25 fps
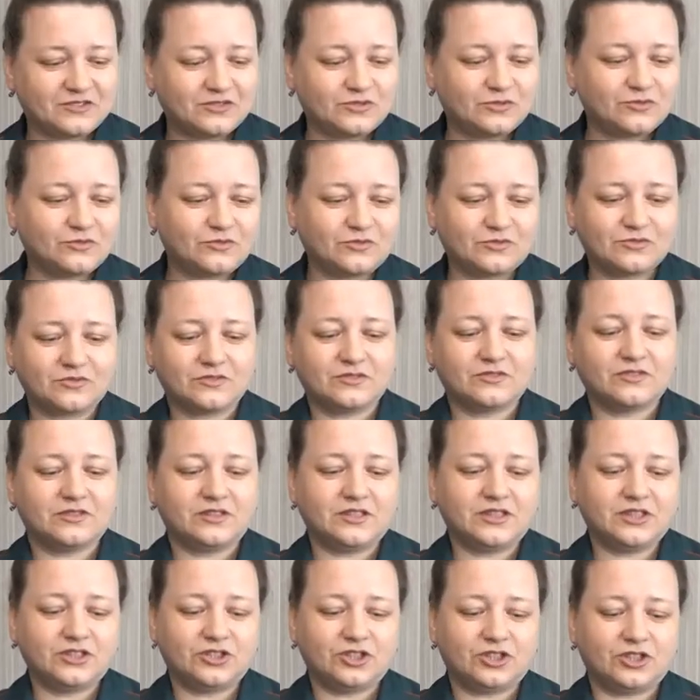Но ну,
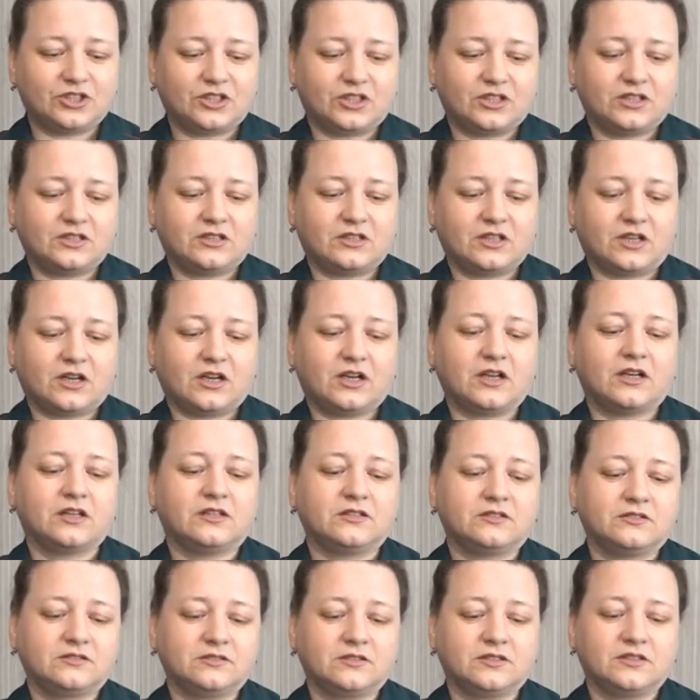личики, да,
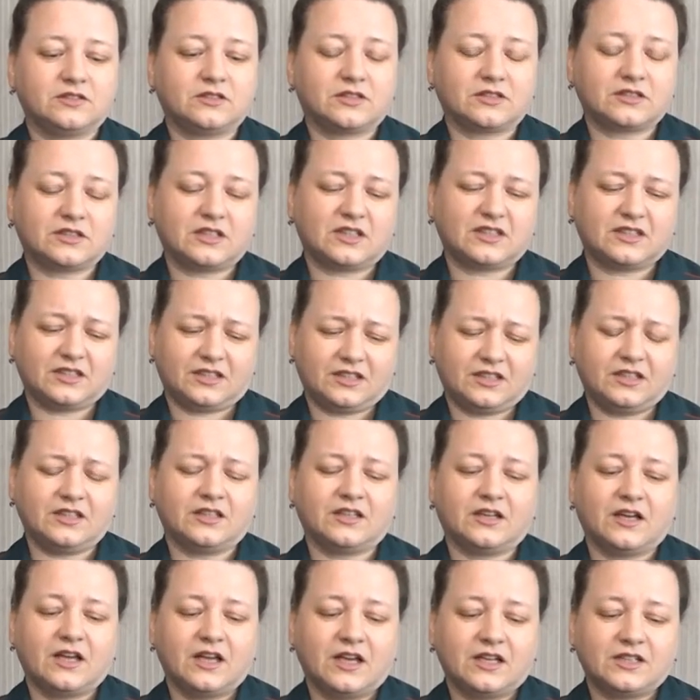иногда
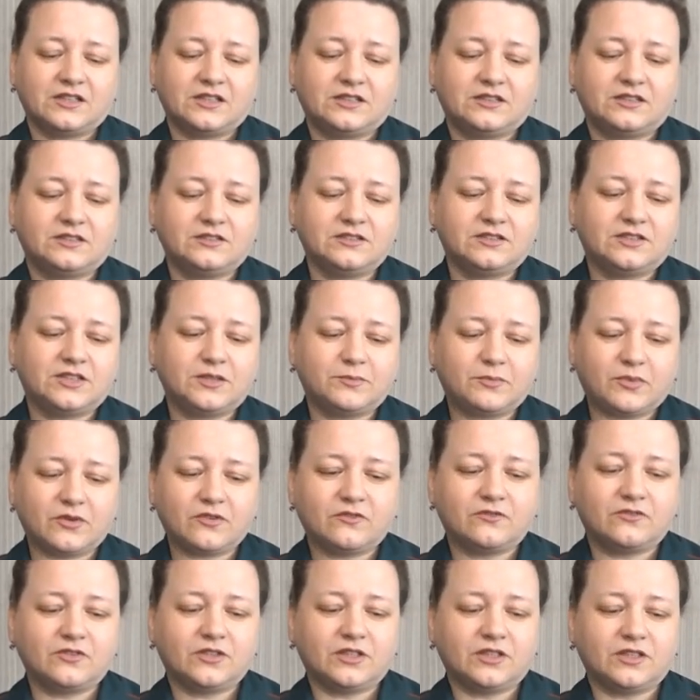такие
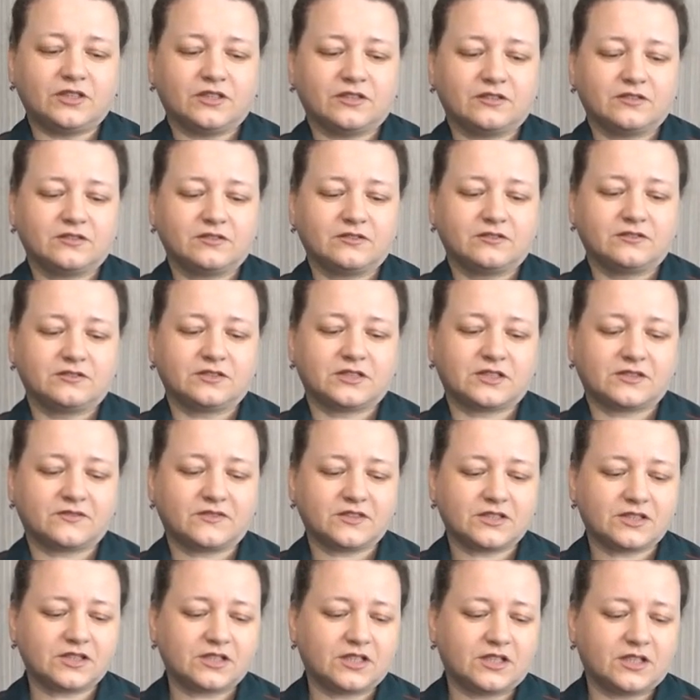типовые
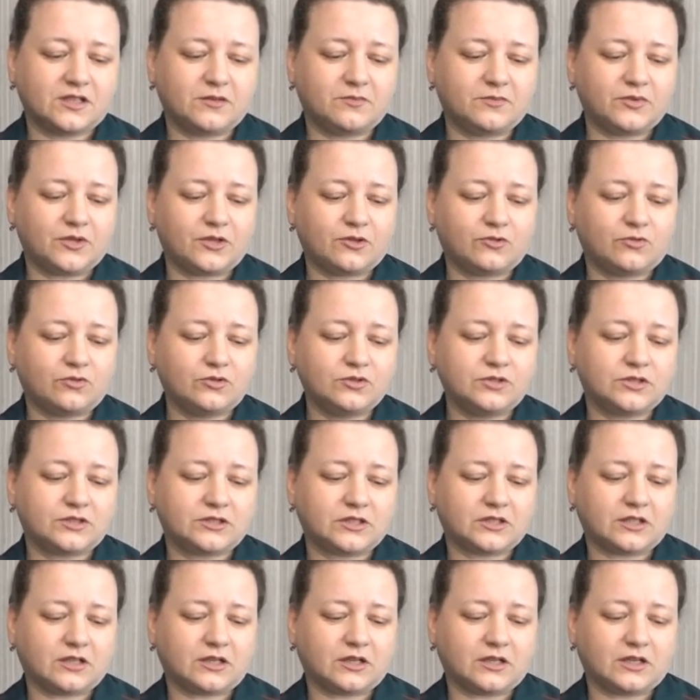заводские
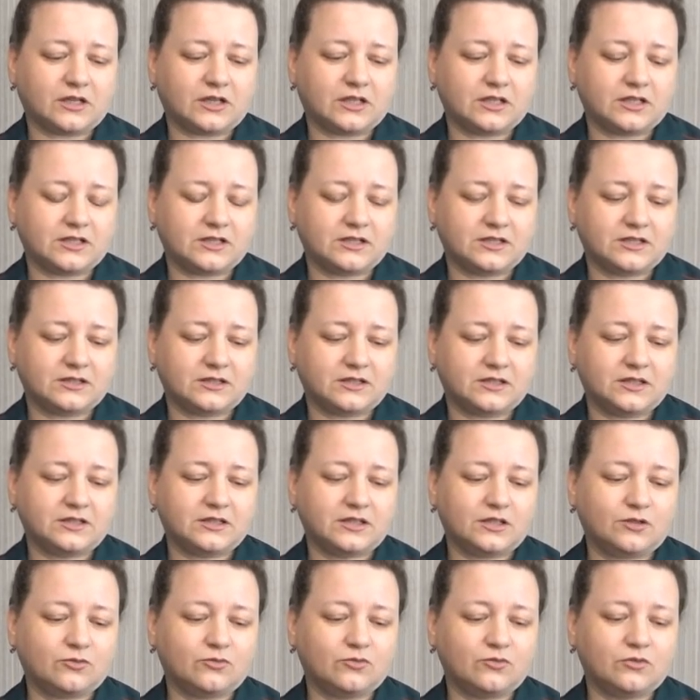приходят, а э,
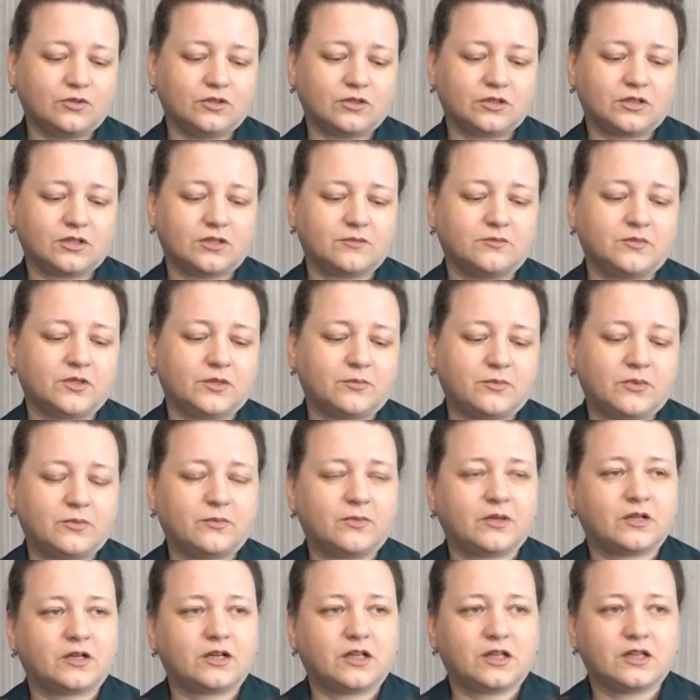этой куколке мне
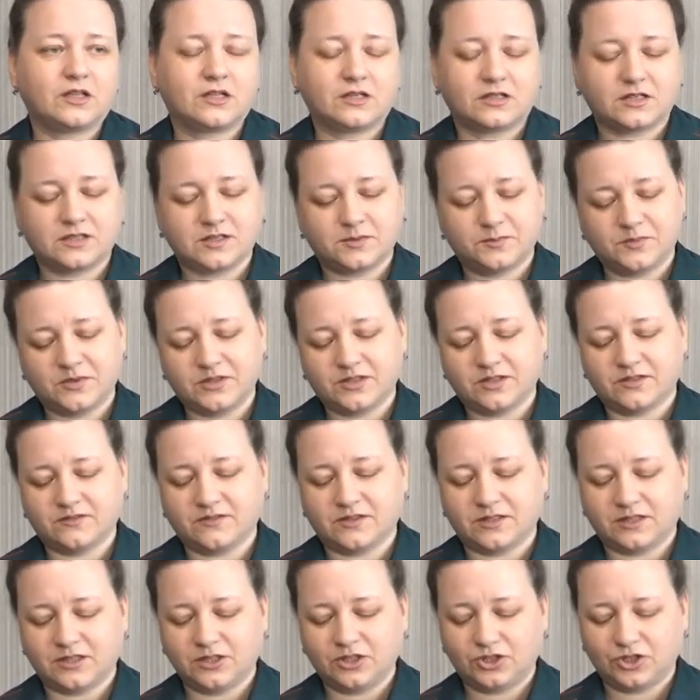помогала
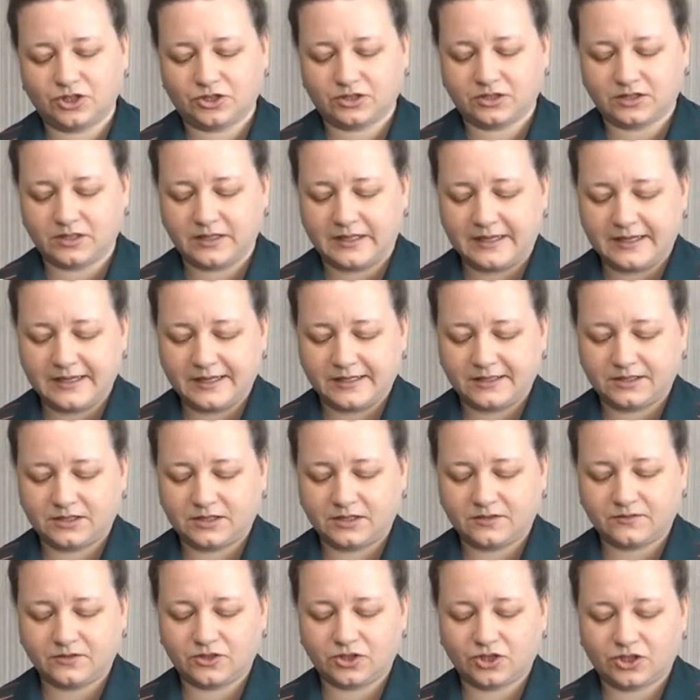расписывать личика
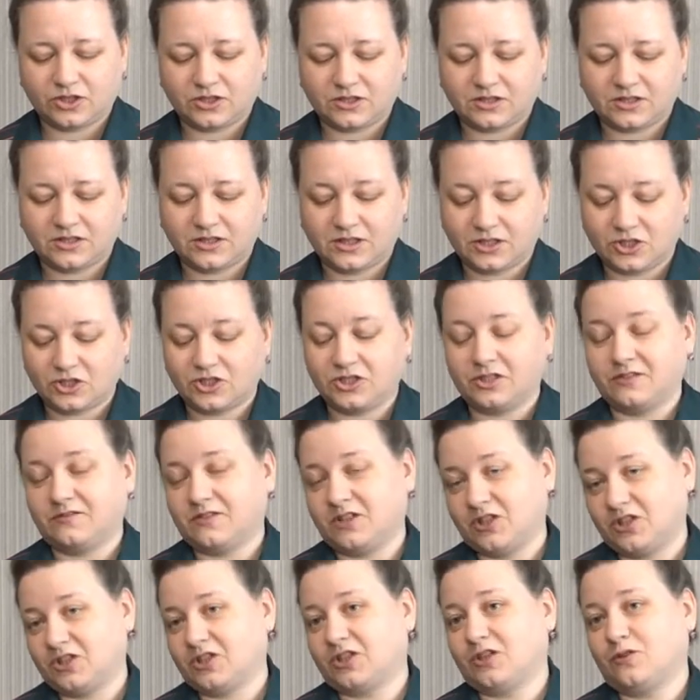девочка с нашей
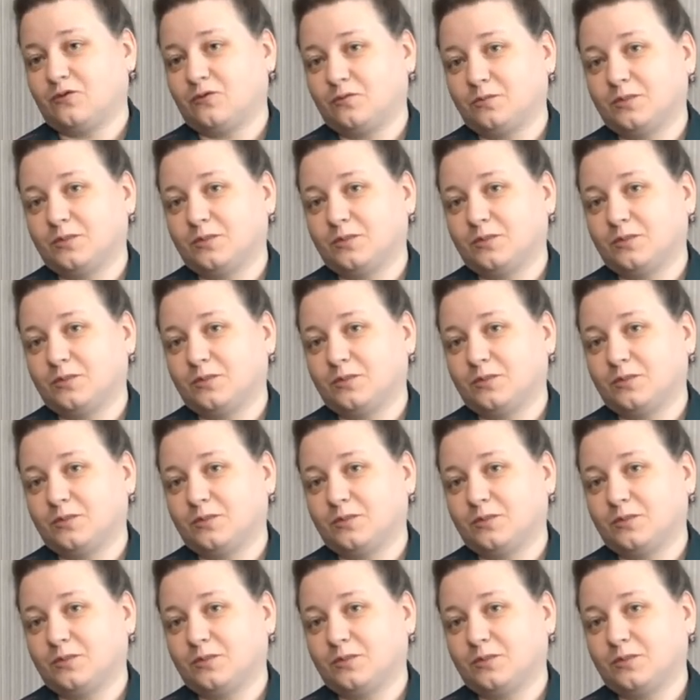еврейской